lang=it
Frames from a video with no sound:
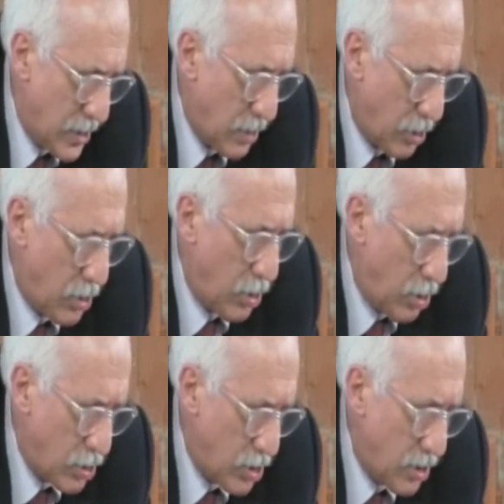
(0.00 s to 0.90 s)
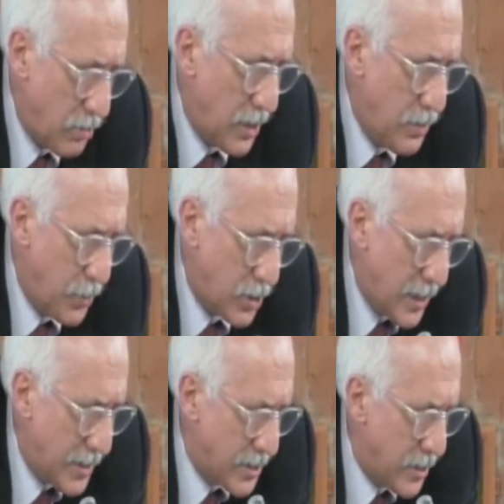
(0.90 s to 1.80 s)
di vista cronologico, ma
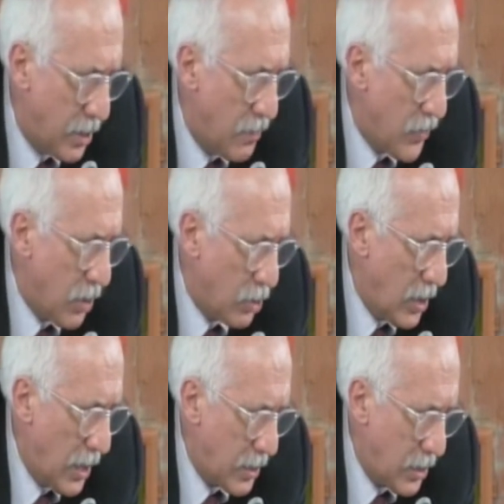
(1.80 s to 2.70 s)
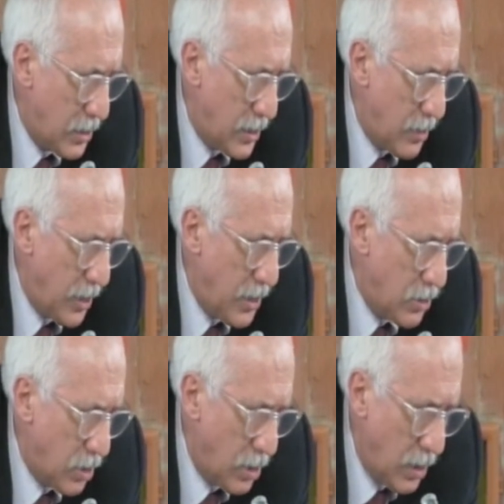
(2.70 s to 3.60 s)
l'importanza
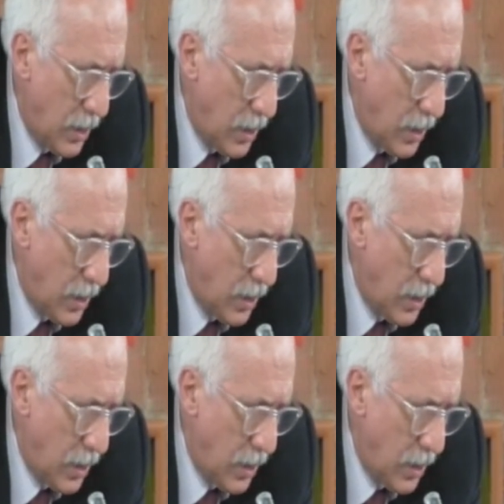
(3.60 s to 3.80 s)
dell'accreditamento